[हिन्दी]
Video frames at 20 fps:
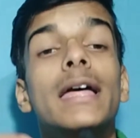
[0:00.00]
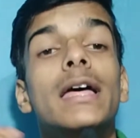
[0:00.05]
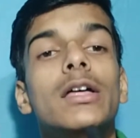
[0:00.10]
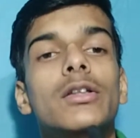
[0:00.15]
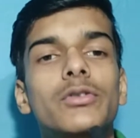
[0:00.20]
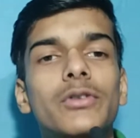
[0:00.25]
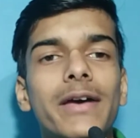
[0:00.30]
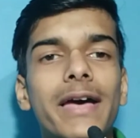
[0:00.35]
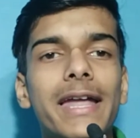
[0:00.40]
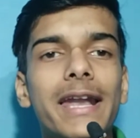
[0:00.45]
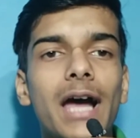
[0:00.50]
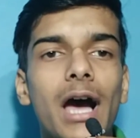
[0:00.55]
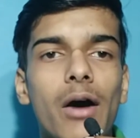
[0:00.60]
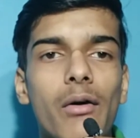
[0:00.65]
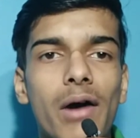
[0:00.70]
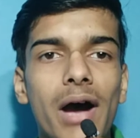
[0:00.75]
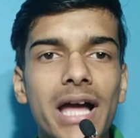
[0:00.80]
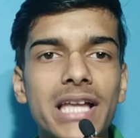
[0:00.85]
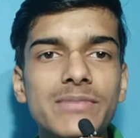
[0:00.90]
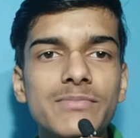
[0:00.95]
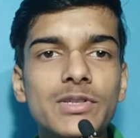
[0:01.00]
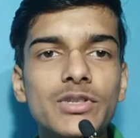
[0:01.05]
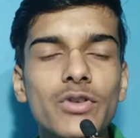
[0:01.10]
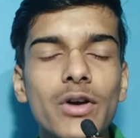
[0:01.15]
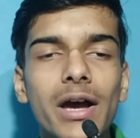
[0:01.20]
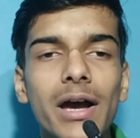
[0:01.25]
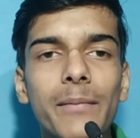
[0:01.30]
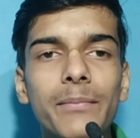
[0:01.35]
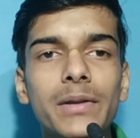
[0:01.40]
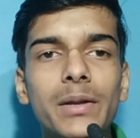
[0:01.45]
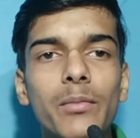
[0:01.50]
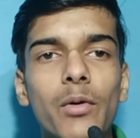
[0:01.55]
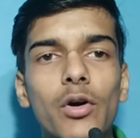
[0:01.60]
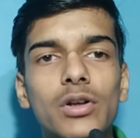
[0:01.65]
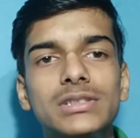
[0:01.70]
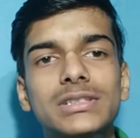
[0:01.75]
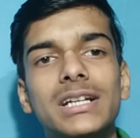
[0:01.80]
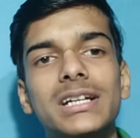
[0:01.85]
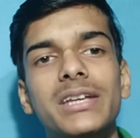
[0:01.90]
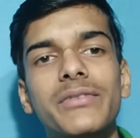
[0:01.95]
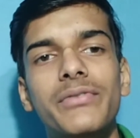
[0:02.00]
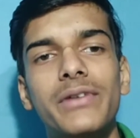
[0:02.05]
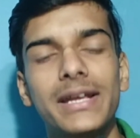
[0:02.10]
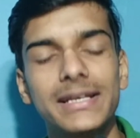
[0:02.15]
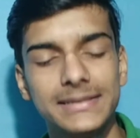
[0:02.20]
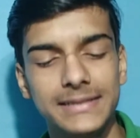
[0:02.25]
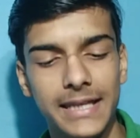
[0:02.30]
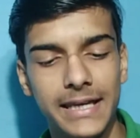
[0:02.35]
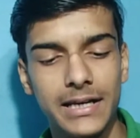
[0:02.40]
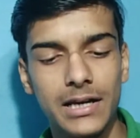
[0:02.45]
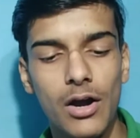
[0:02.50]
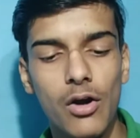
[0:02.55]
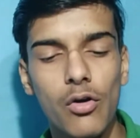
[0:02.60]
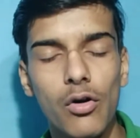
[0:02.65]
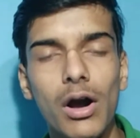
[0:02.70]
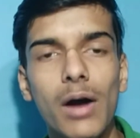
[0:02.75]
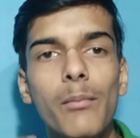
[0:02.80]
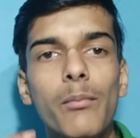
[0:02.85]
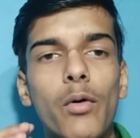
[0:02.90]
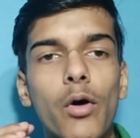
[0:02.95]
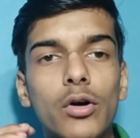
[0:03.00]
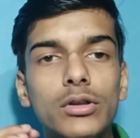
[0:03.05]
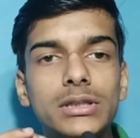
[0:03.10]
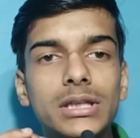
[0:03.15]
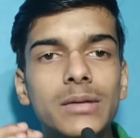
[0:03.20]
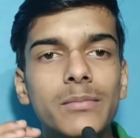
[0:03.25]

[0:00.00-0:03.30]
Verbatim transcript: तो यार आवाज़ में जो है आपने बहुत सा डिफरेंस देखा होगा बहुत ही